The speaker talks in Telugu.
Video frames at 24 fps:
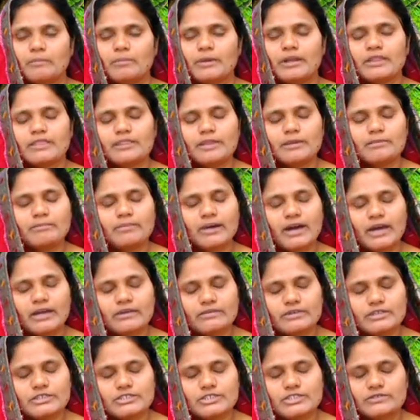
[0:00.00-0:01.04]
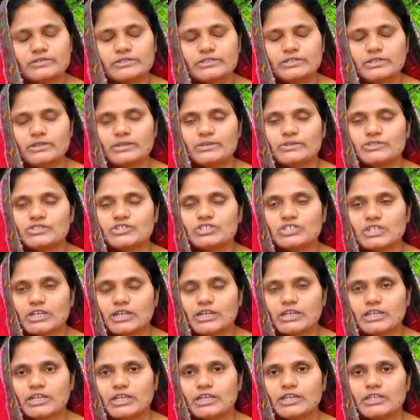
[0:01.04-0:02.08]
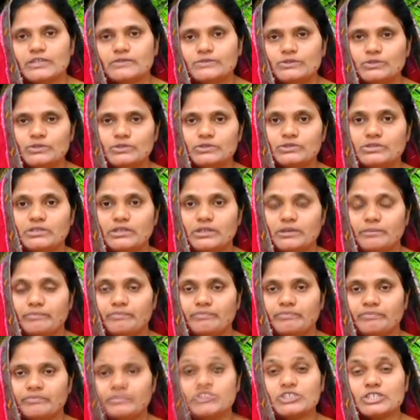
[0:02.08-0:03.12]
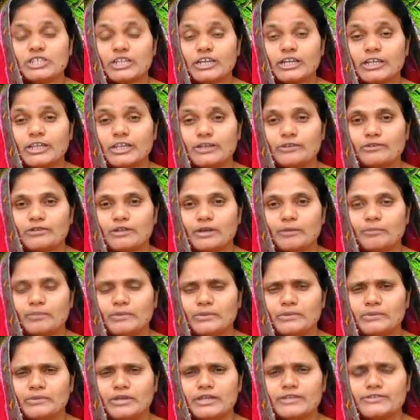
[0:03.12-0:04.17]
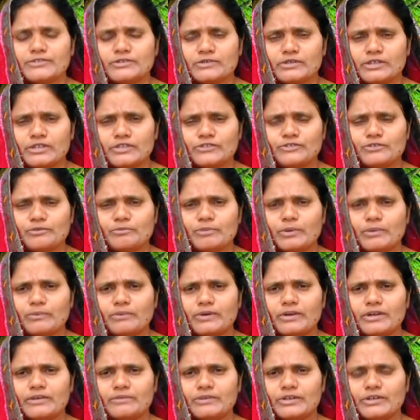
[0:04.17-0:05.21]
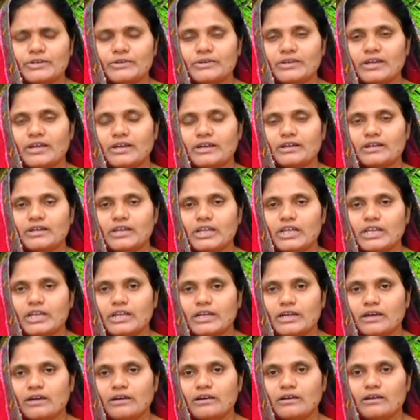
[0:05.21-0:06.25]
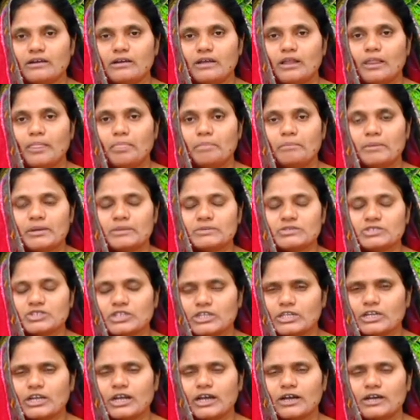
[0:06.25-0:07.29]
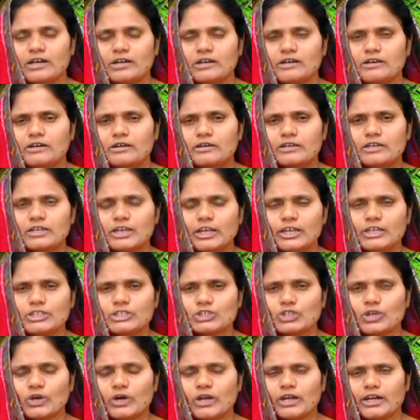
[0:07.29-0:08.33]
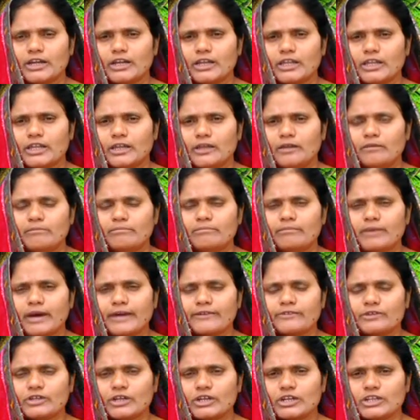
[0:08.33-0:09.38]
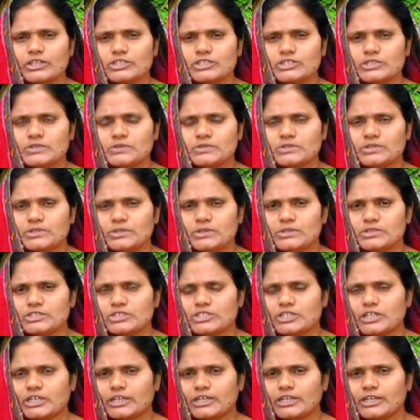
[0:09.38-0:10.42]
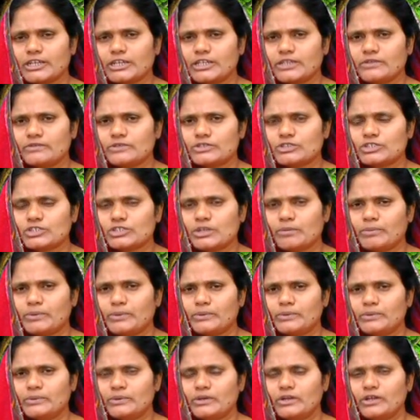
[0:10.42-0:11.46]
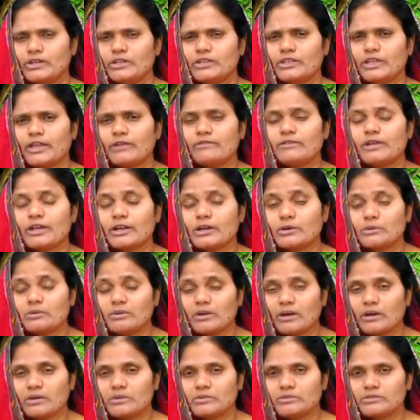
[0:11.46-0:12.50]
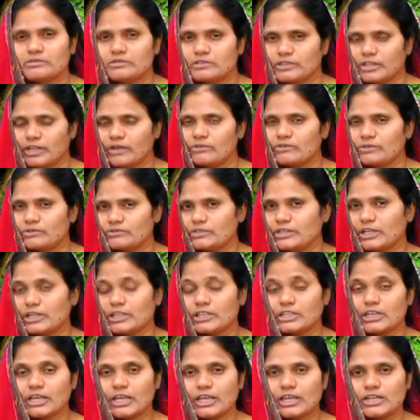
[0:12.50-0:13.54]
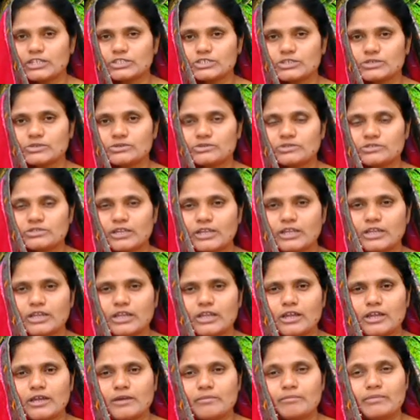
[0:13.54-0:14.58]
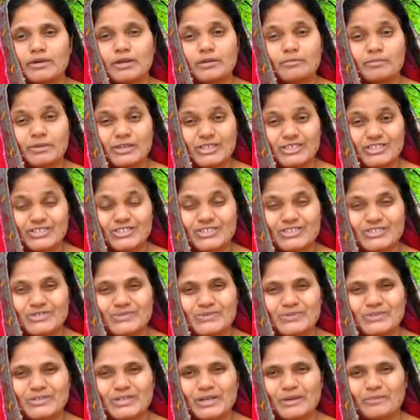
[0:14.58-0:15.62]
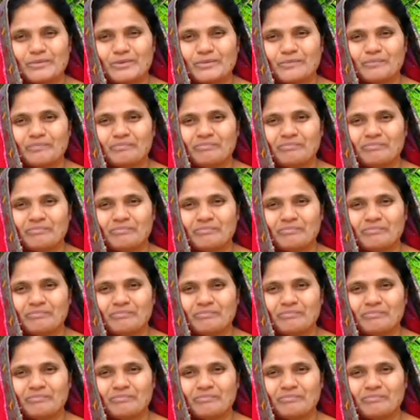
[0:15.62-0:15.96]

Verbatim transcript: ప్రతి మానవుని జీవితంలో చీకటి అనేది ఉంటుంది చీకటని ఉన్నప్పుడు యేసుక్రీస్తు ప్రభువారు ఏమంటున్నారంటే ఇక్కడ మనం చక్కగా గ్రహించుకోవాలండి మానవుని యొక్క జీవితంలో చీకటి అనేది వచ్చినప్పుడు దేవుడు ఎక్కడున్నాడు దేవుడు ఉంటే ఎందుకు ఇలా జరుగుతుందని మనం ప్రశ్నిస్తూ ఉంటాము